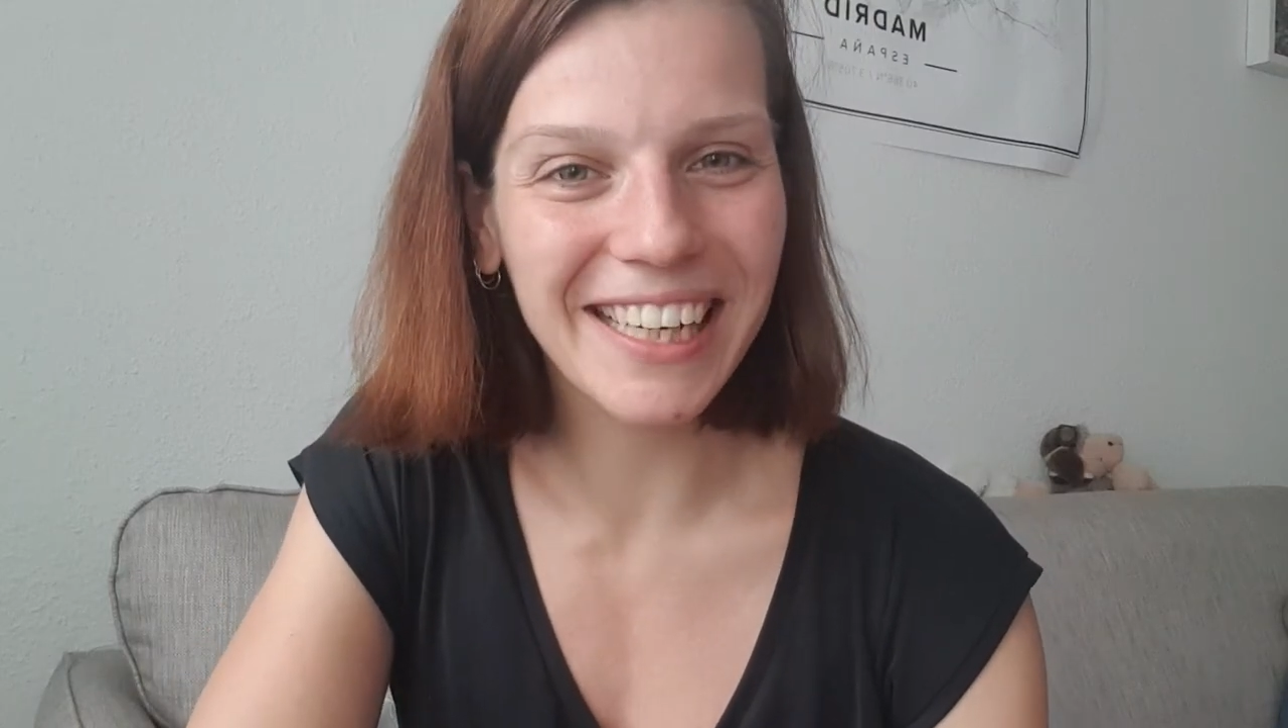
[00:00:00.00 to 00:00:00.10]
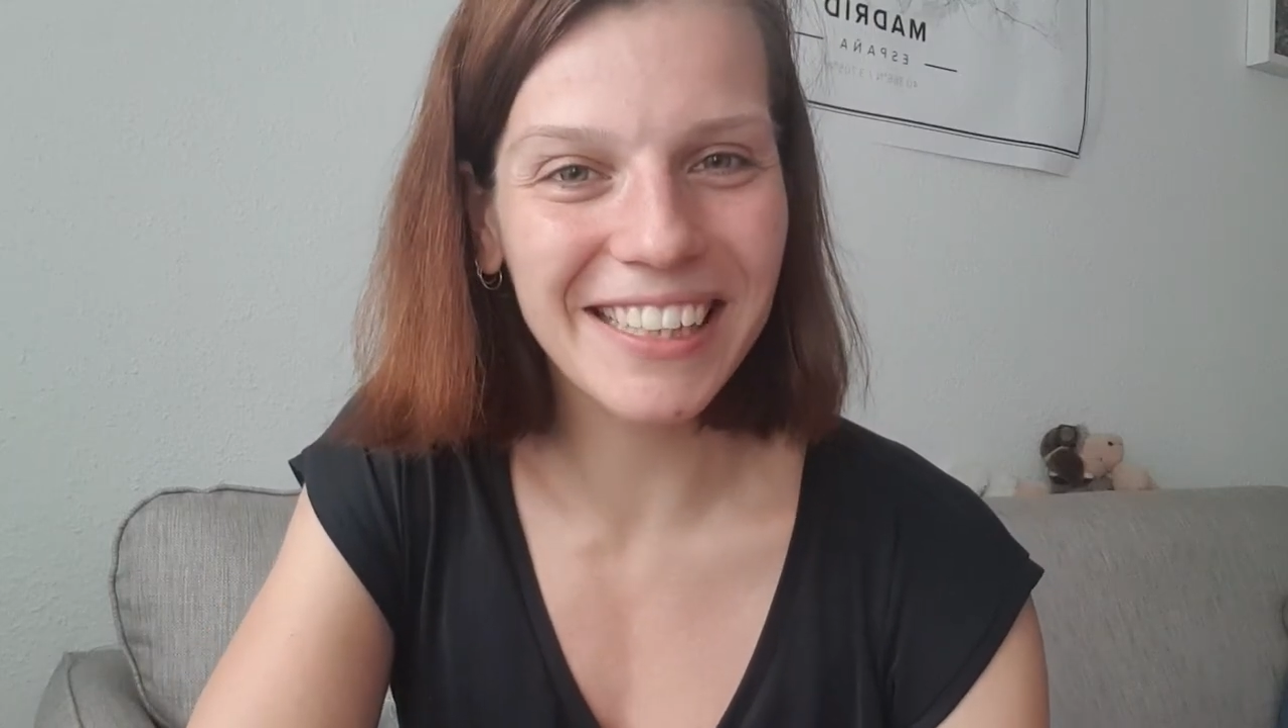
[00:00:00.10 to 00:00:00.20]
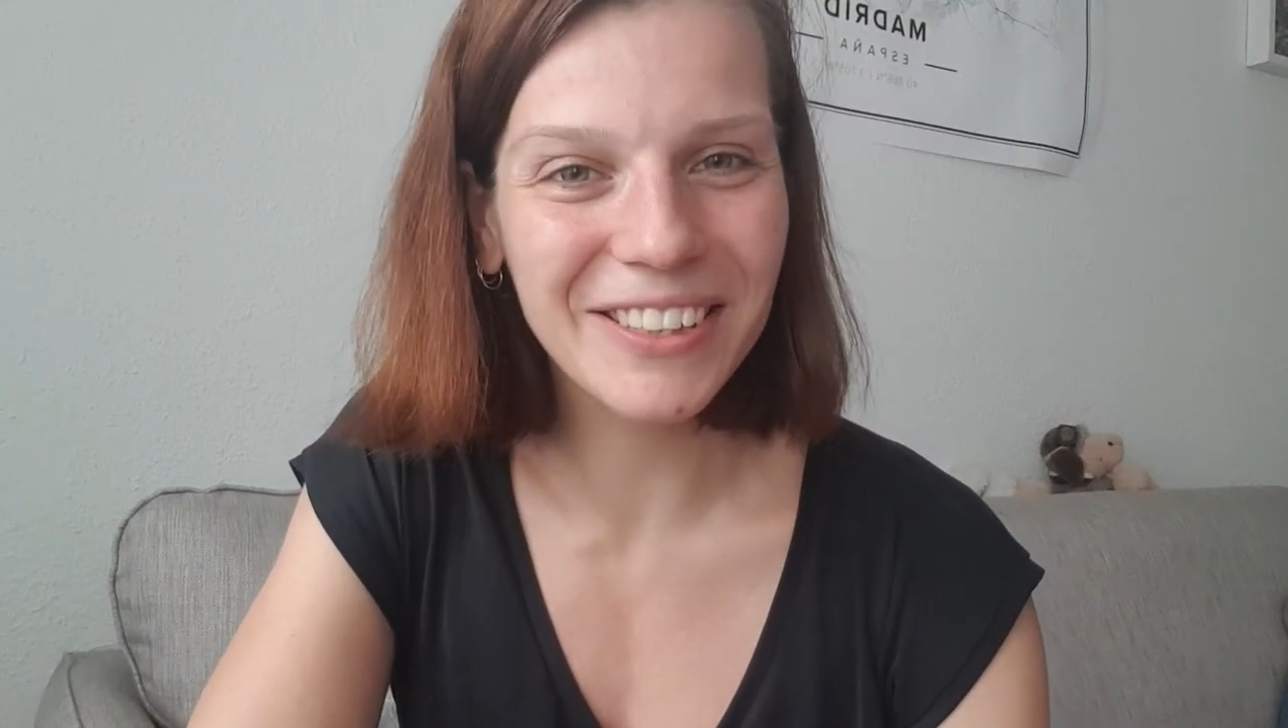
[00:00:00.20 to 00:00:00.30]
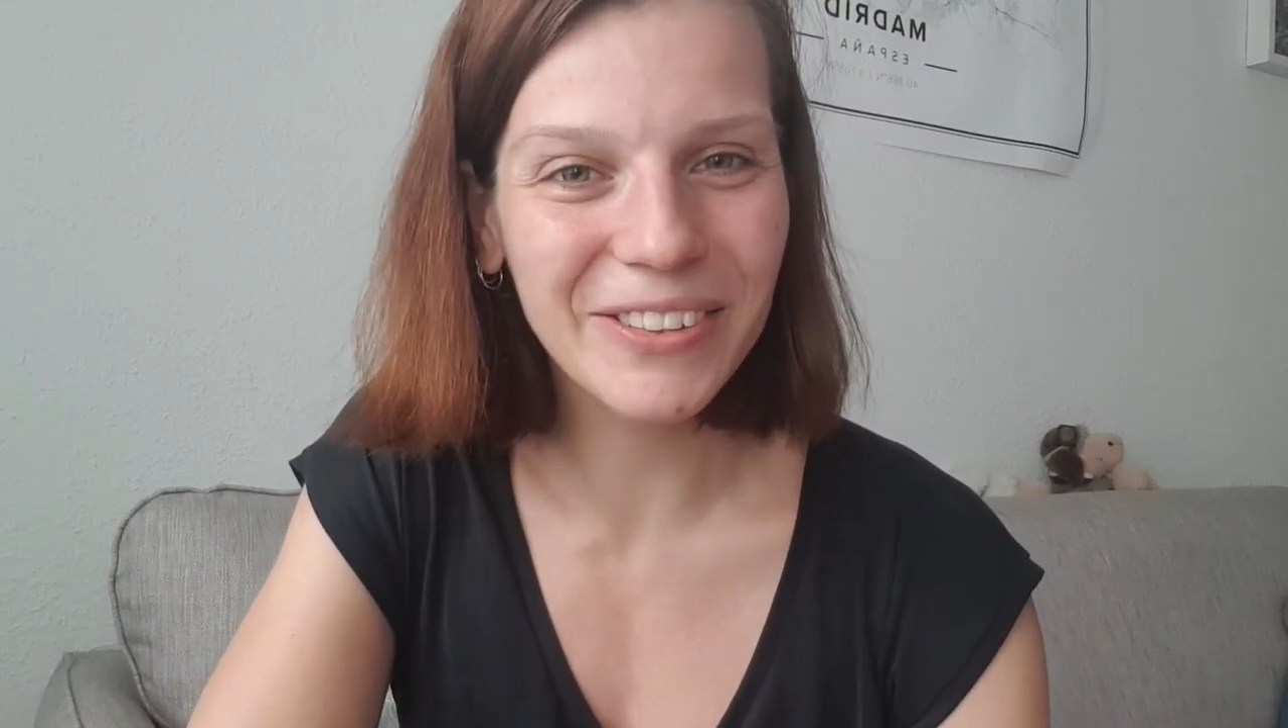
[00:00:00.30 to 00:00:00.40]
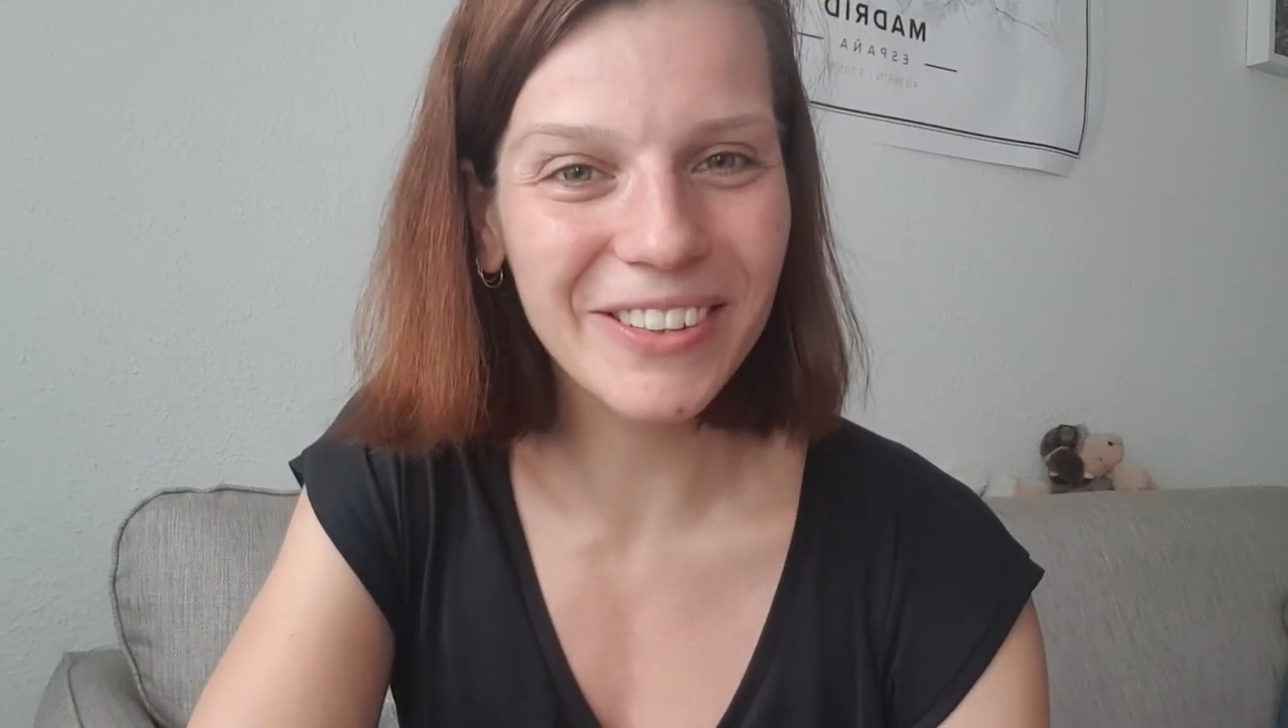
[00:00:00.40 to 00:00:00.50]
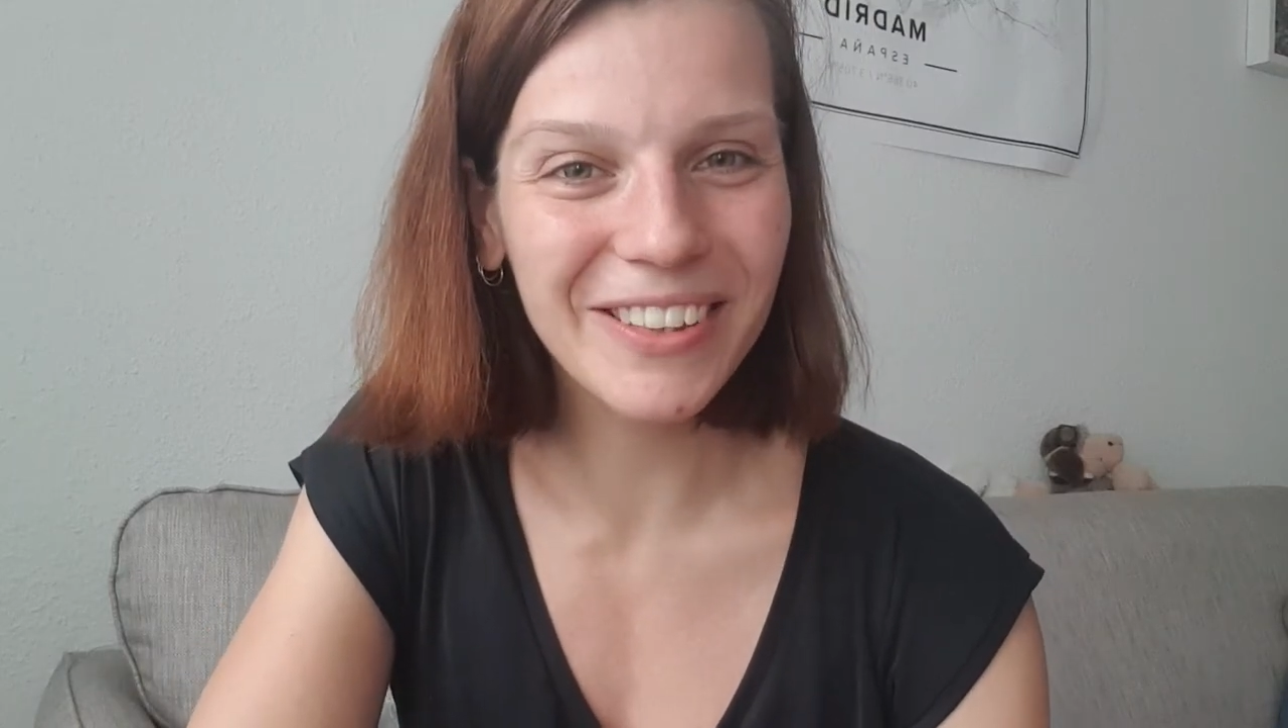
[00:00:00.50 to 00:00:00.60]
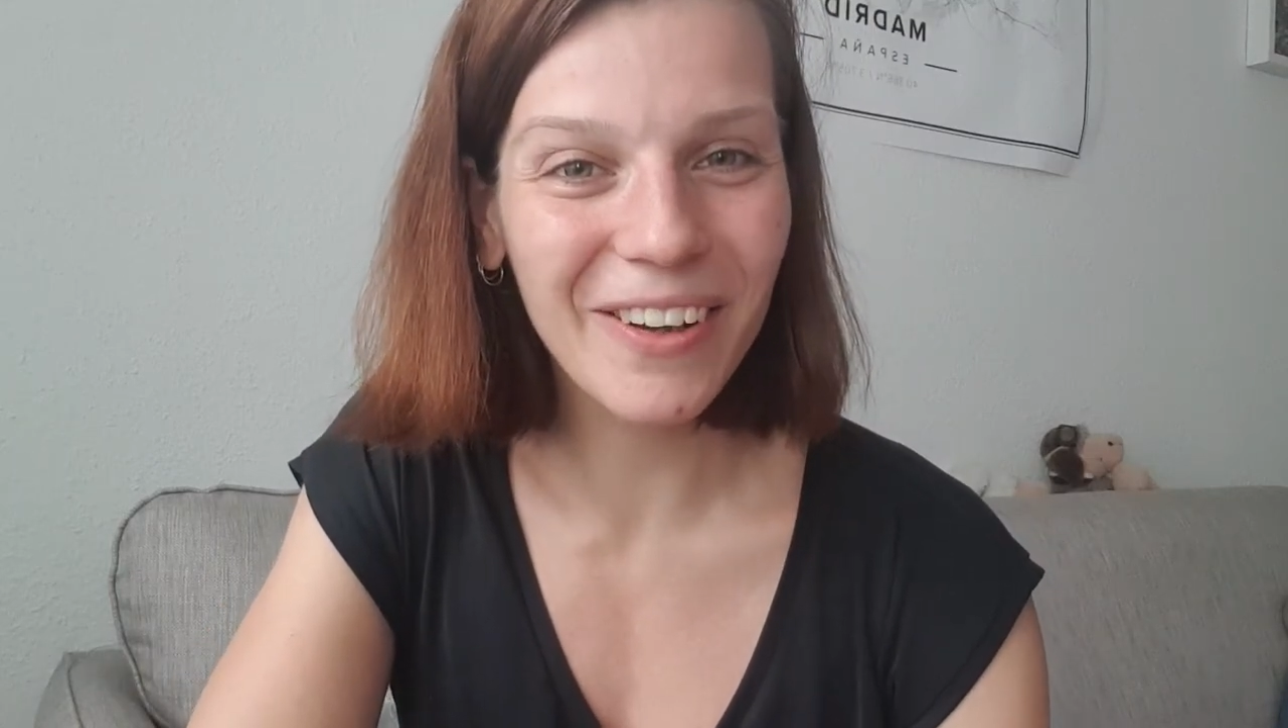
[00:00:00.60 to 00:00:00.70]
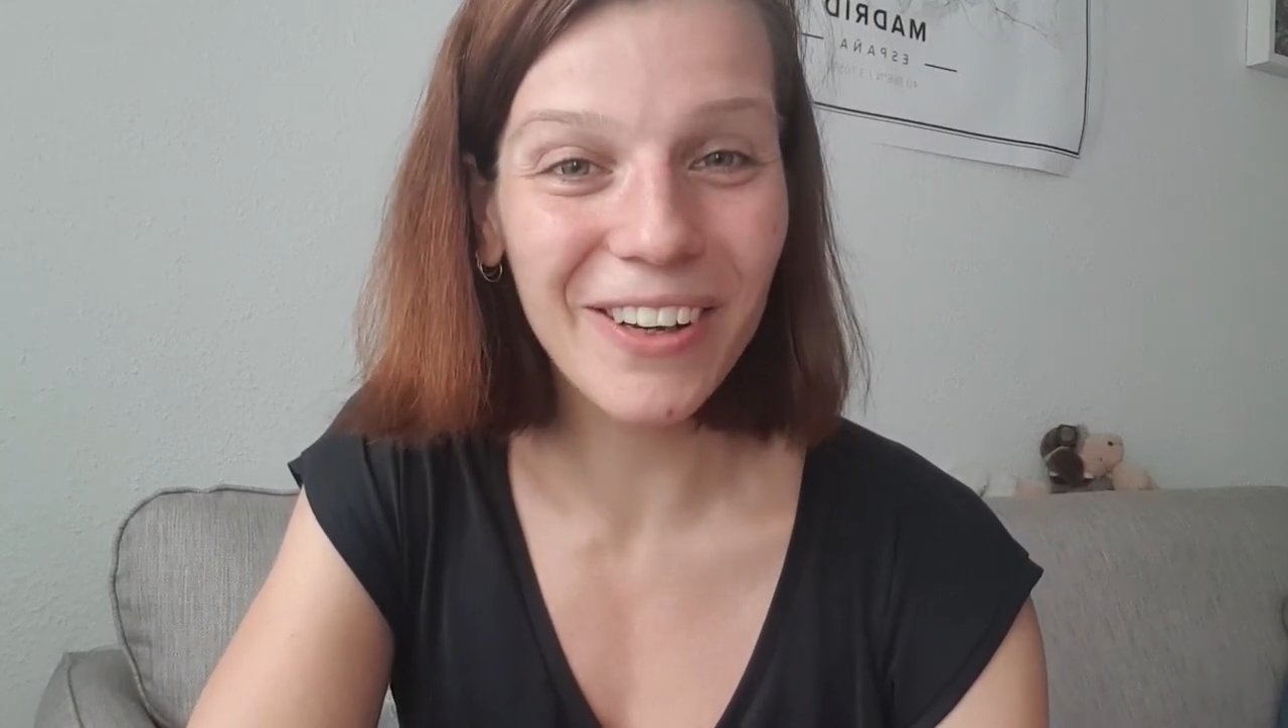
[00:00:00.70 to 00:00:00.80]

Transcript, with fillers: Andersson,